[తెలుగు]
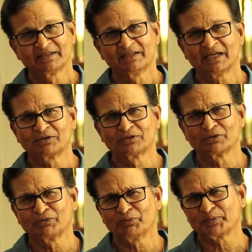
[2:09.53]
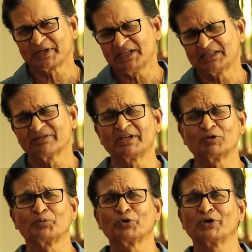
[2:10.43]
దాంతో విపరీతమైన
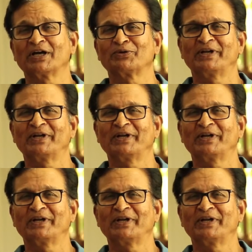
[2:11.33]
ఉపయోగాలు